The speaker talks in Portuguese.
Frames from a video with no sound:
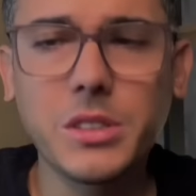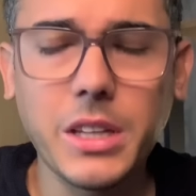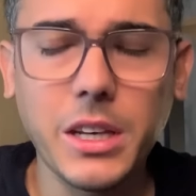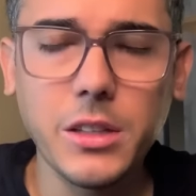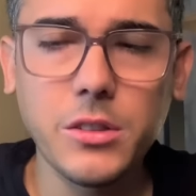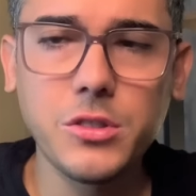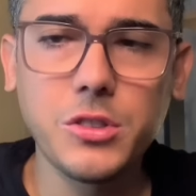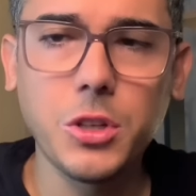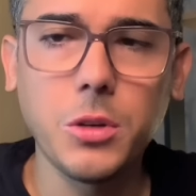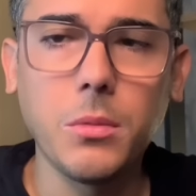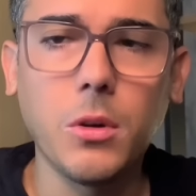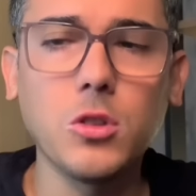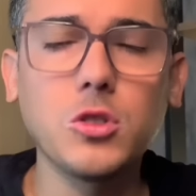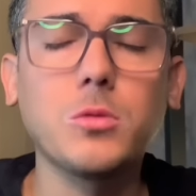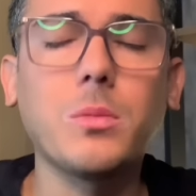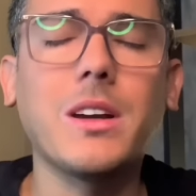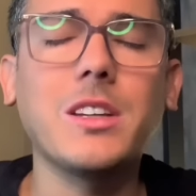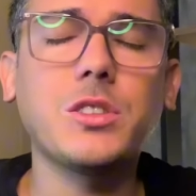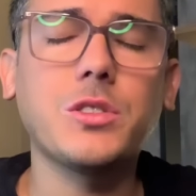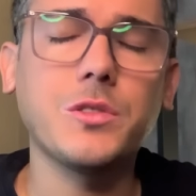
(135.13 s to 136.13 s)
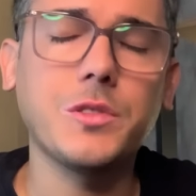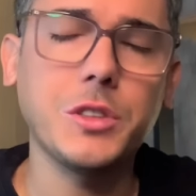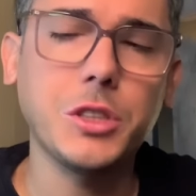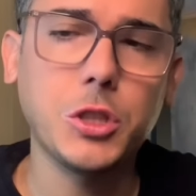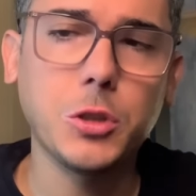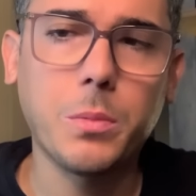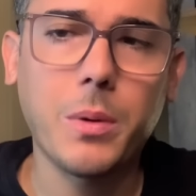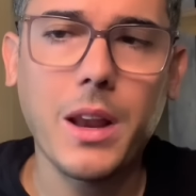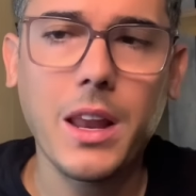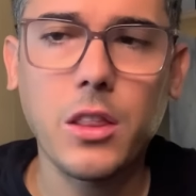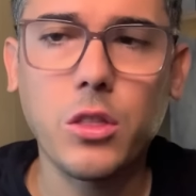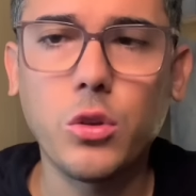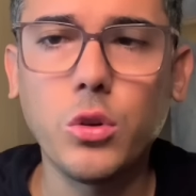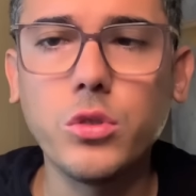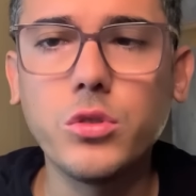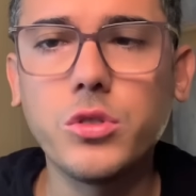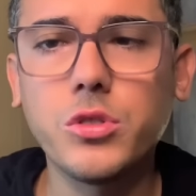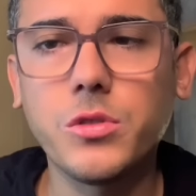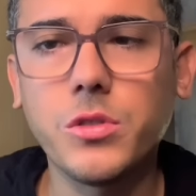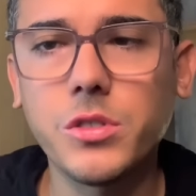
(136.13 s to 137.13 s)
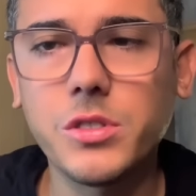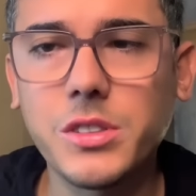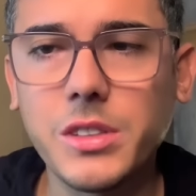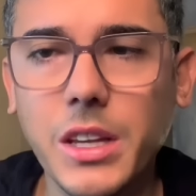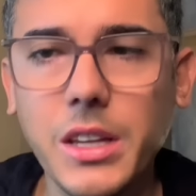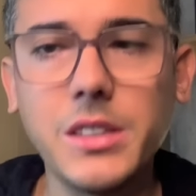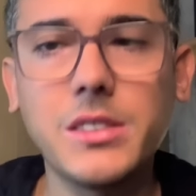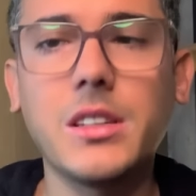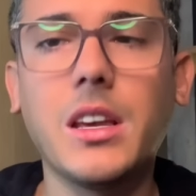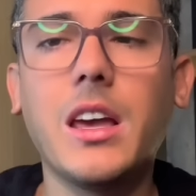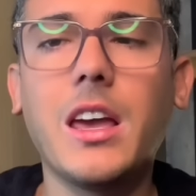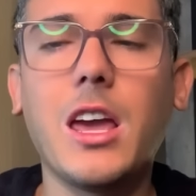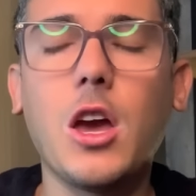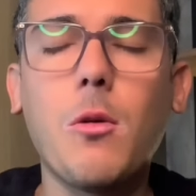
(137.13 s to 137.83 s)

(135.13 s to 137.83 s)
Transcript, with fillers: queridos irmãos, mais um vídeo para todos vocês.